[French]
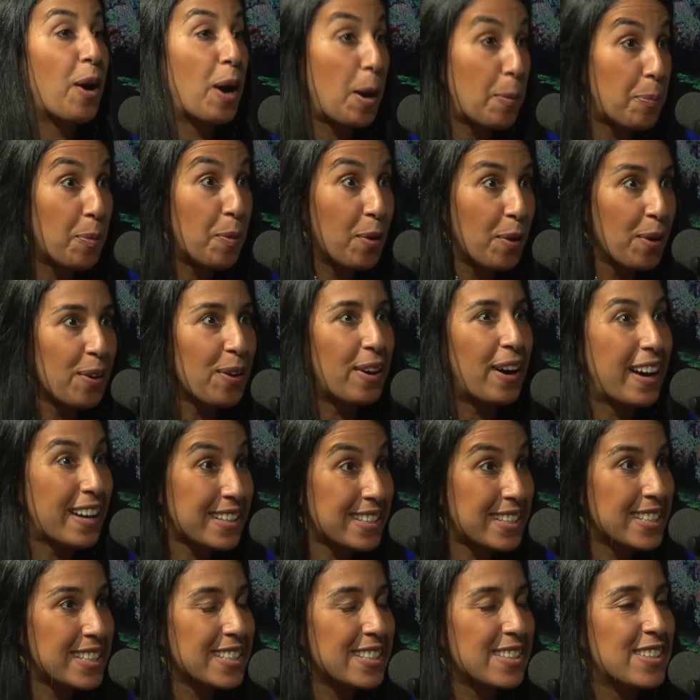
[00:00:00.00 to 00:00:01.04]
rappeur,
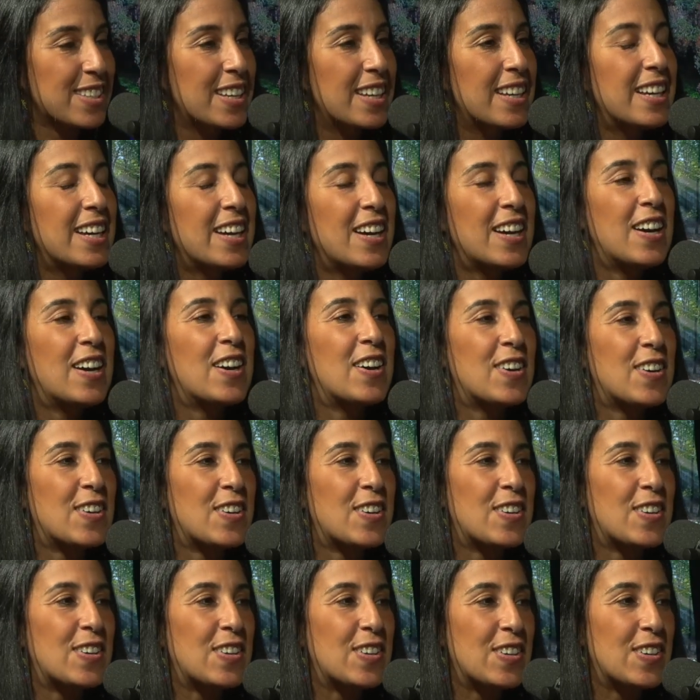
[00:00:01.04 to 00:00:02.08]
artiste, mhm.
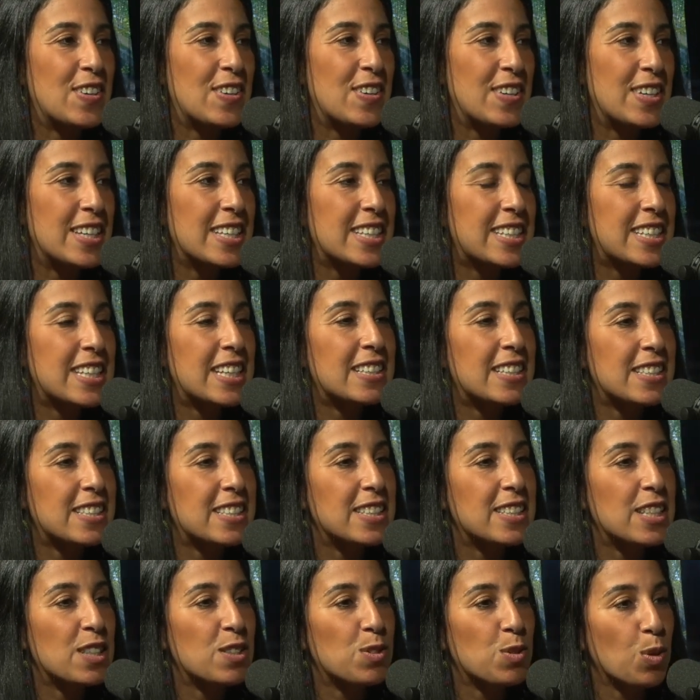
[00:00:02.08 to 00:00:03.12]
euh, et qui a
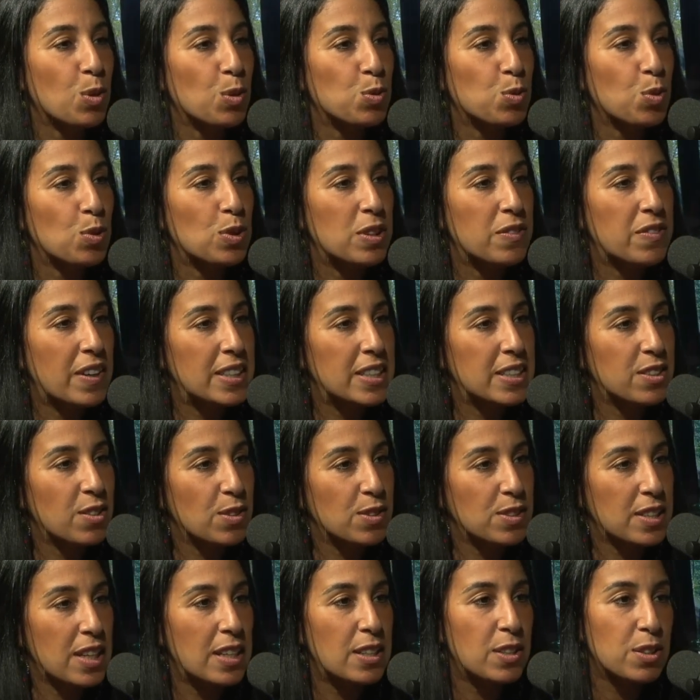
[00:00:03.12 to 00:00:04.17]
décidé de se retourner vers
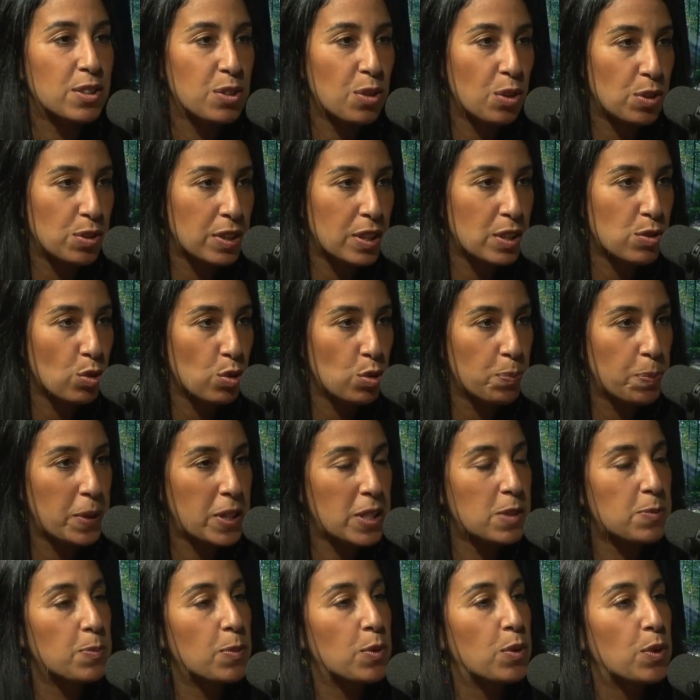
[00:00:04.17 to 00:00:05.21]
l'essentiel et de rentrer sur le
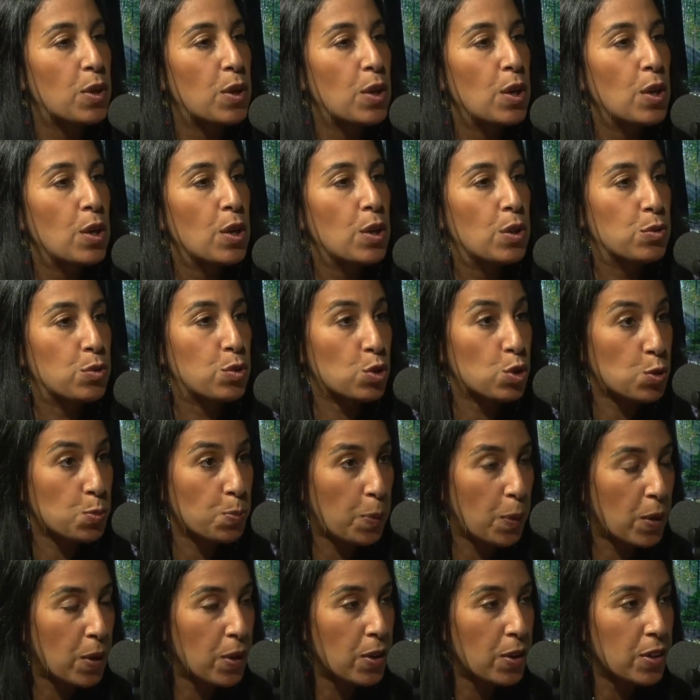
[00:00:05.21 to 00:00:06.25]
prisme du
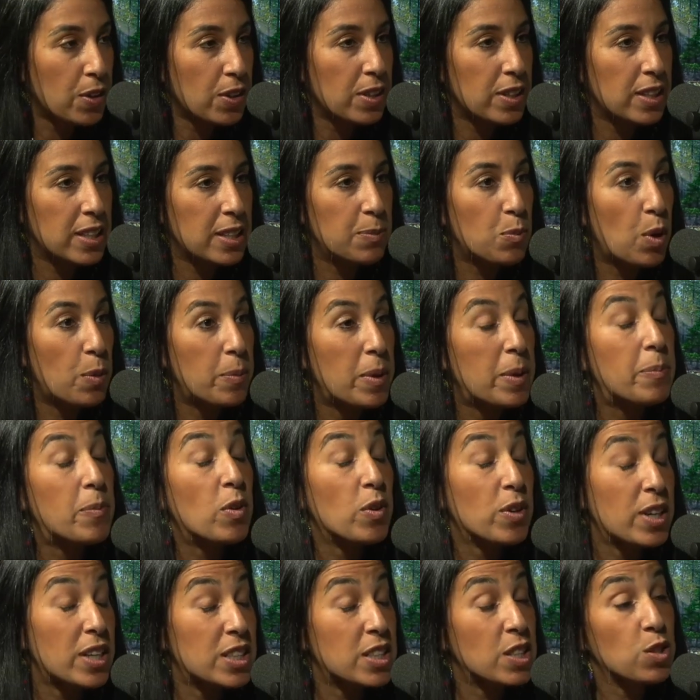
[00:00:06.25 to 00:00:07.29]
sport. Et moi-même,
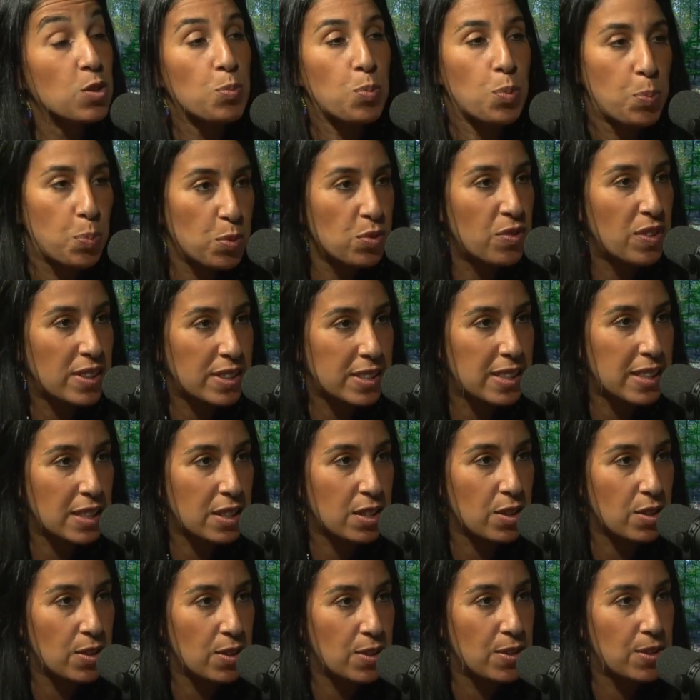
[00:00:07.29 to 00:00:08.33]
engagé depuis plus de
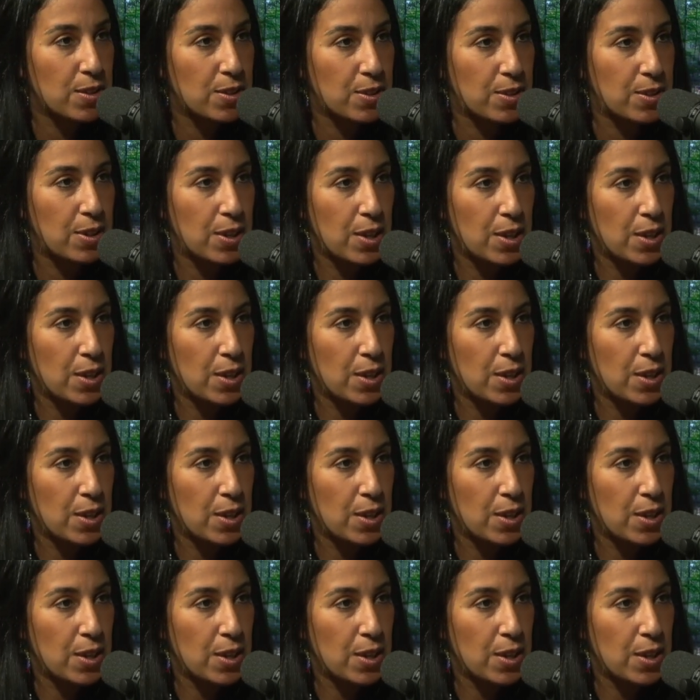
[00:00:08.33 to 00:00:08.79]
25 ans. Euh,